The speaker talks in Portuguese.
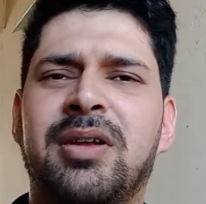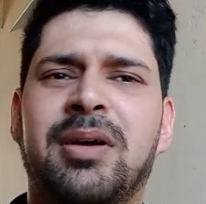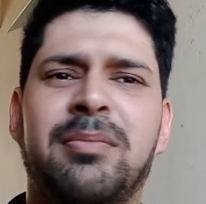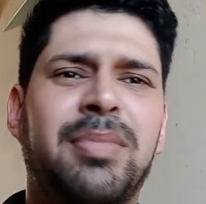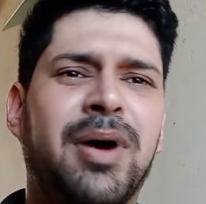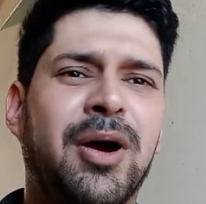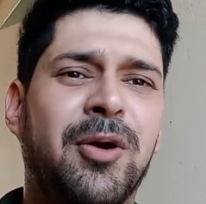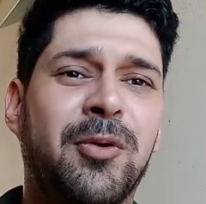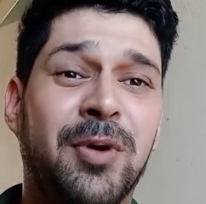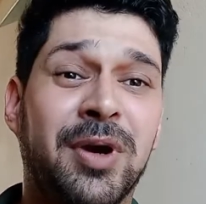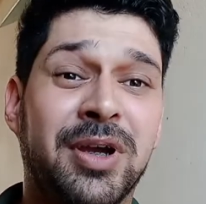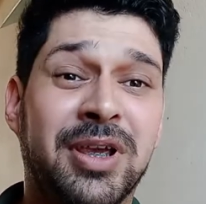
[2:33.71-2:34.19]

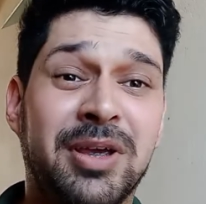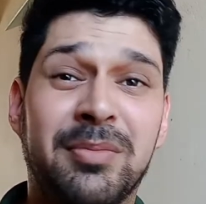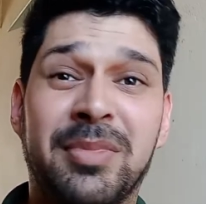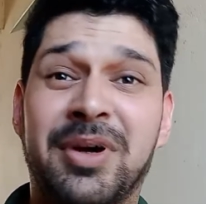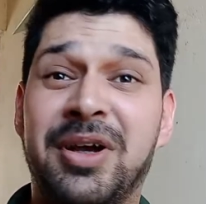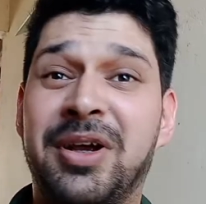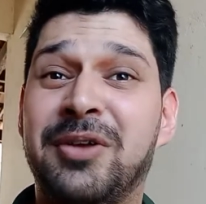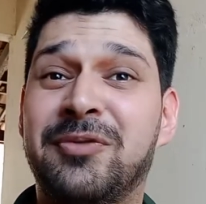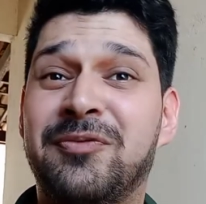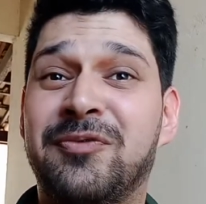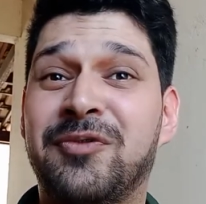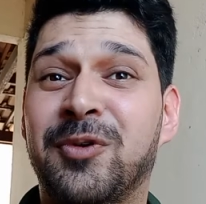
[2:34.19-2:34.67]
Apagou aqui,
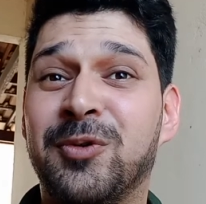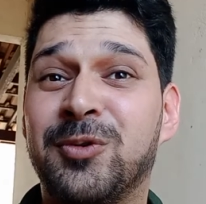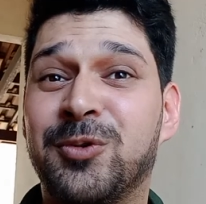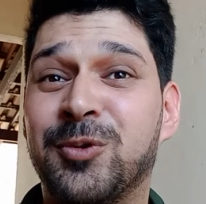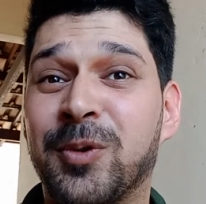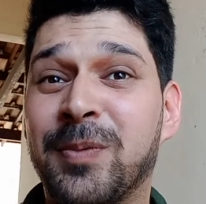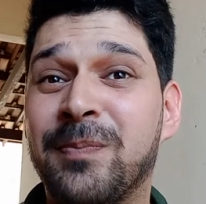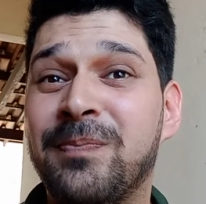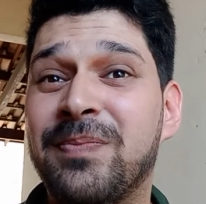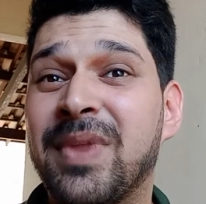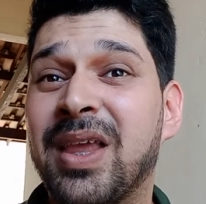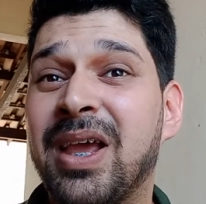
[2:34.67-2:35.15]
mas
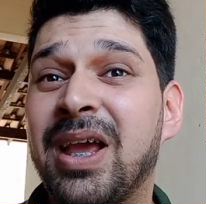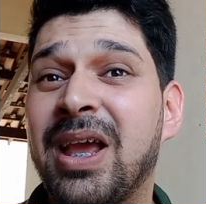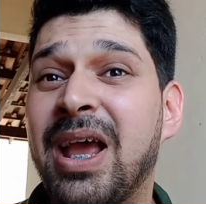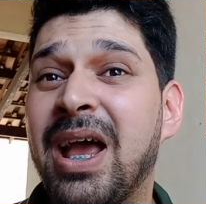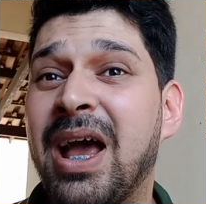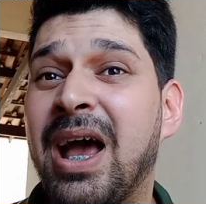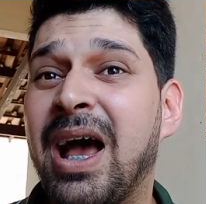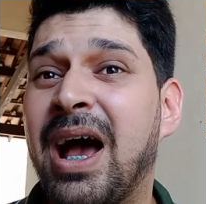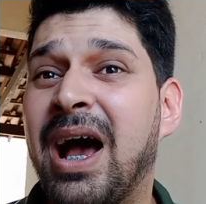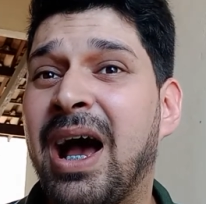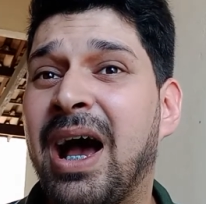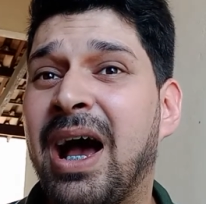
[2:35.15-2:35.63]
voltou.
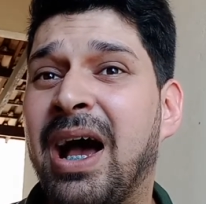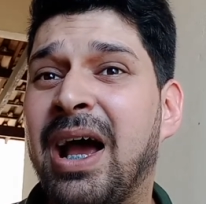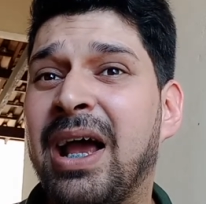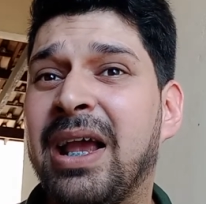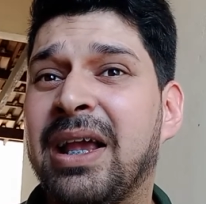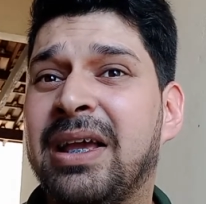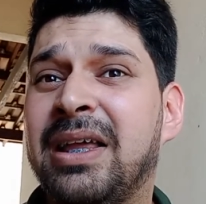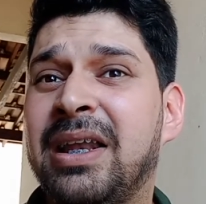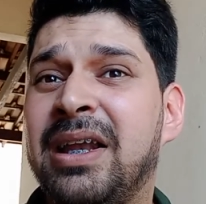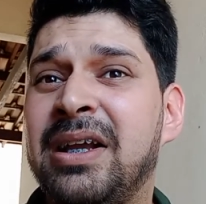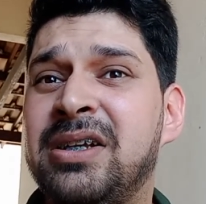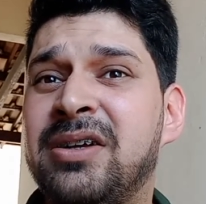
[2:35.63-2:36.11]
A
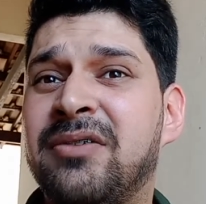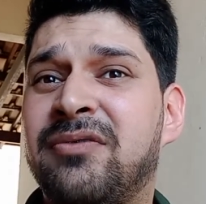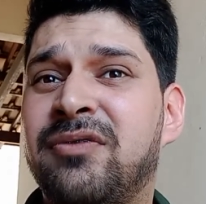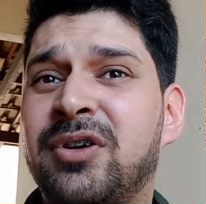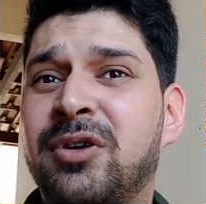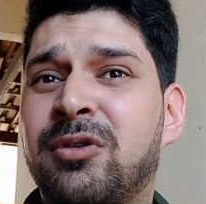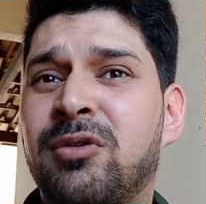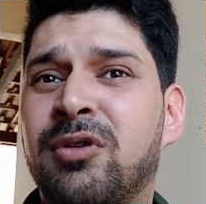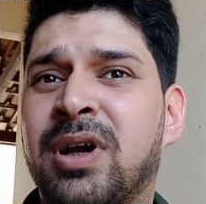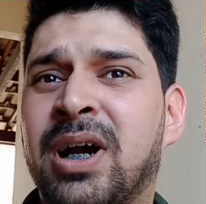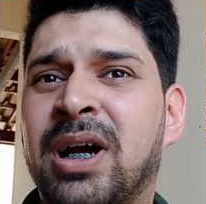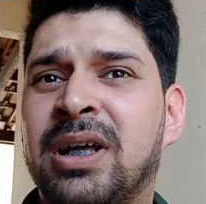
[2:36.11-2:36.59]
igreja foi
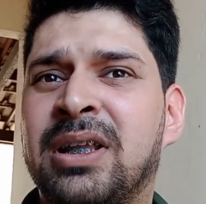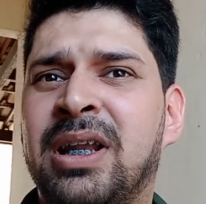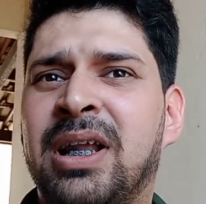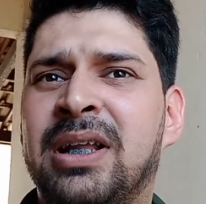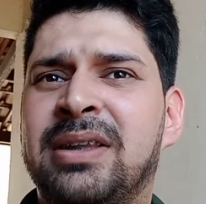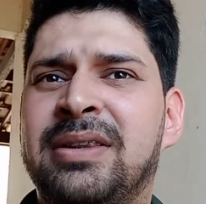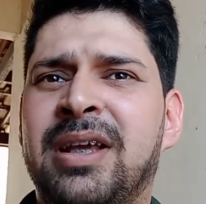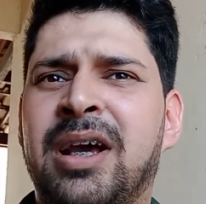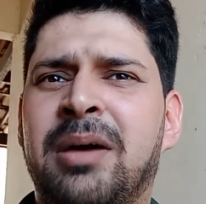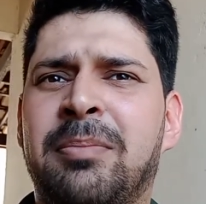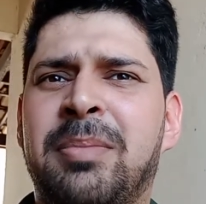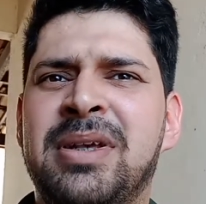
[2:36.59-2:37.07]
colocada na
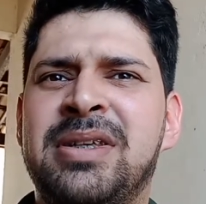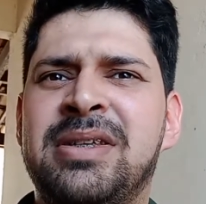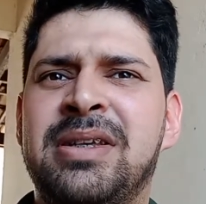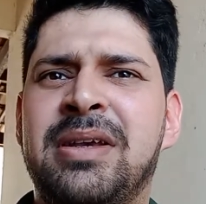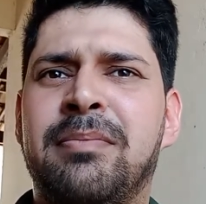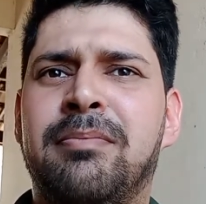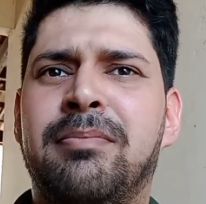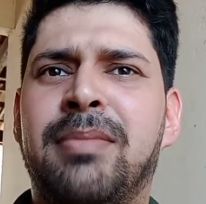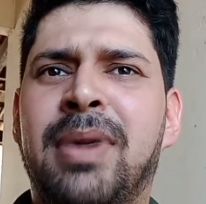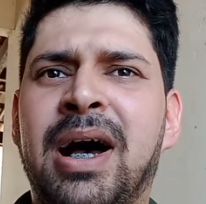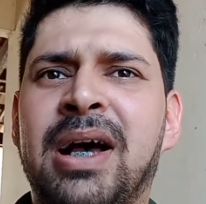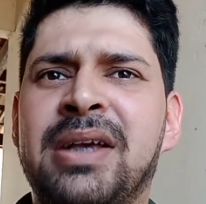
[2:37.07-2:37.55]
terra para ser
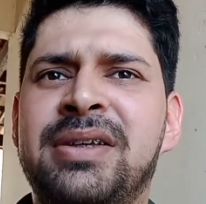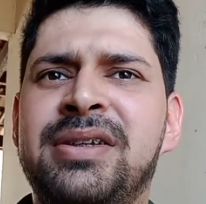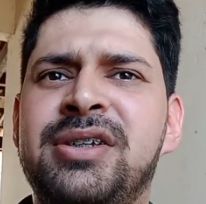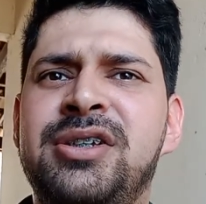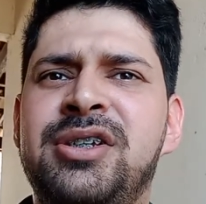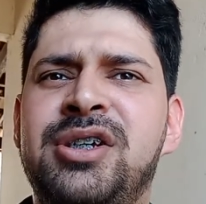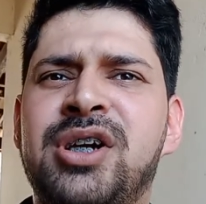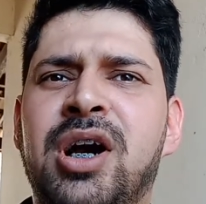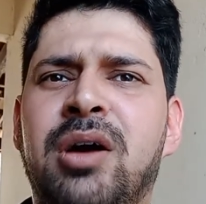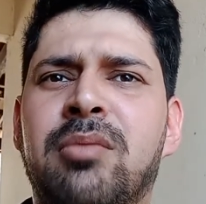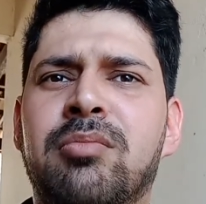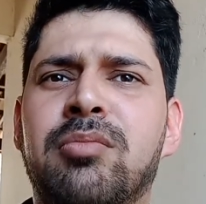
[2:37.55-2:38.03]
base
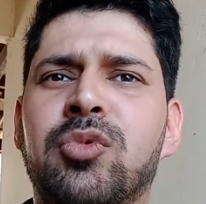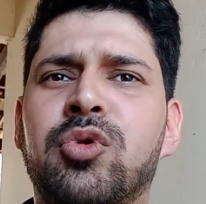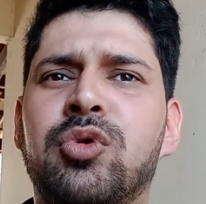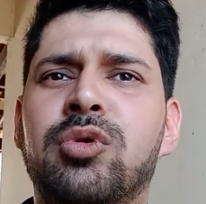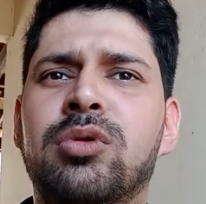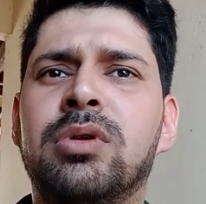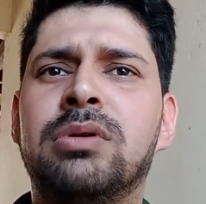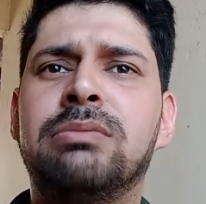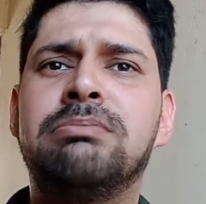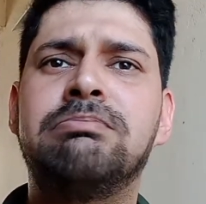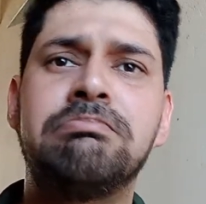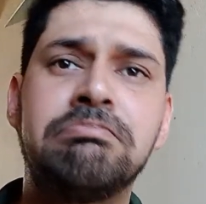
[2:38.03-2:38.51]
de
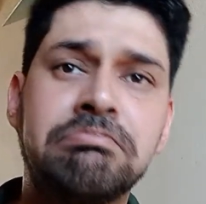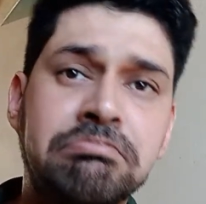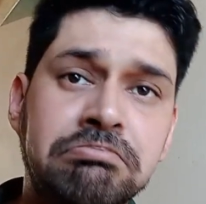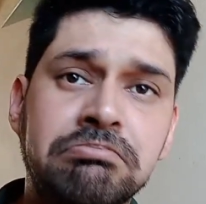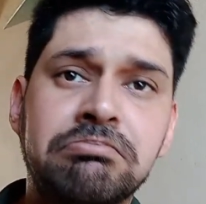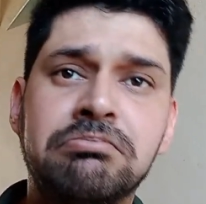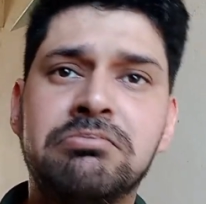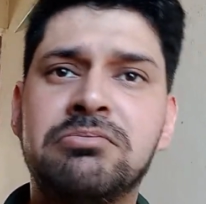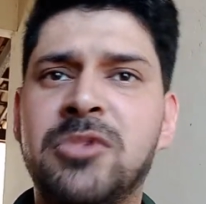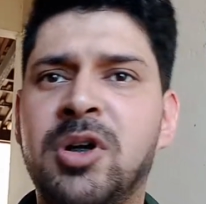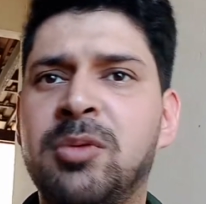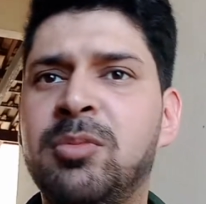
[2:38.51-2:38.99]
amor.
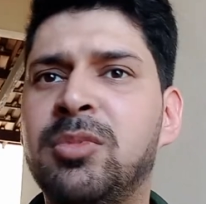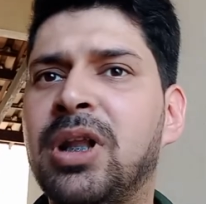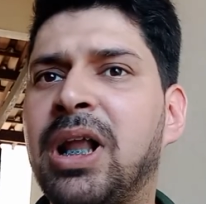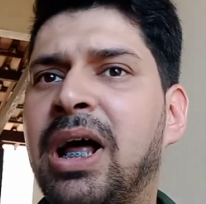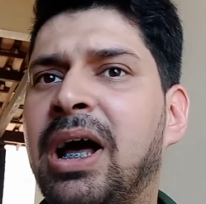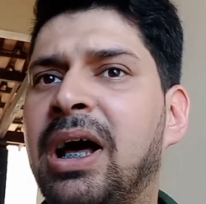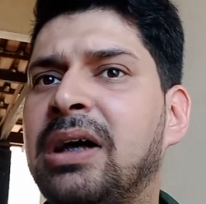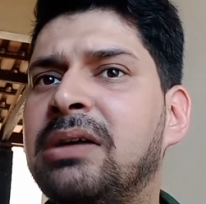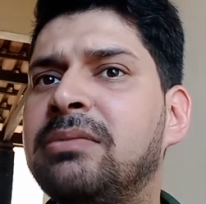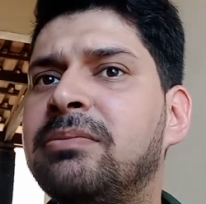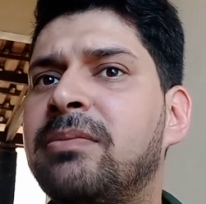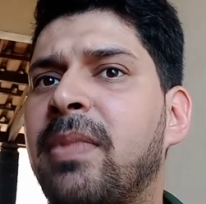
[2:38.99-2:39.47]
Vamos
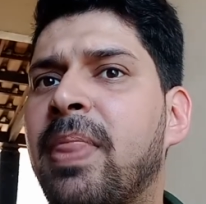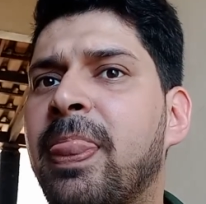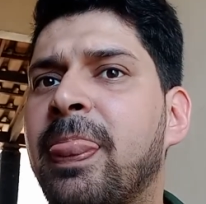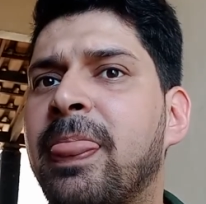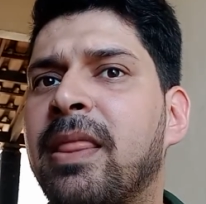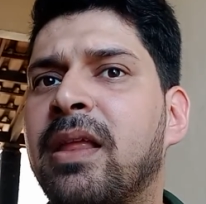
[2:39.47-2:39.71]
lá.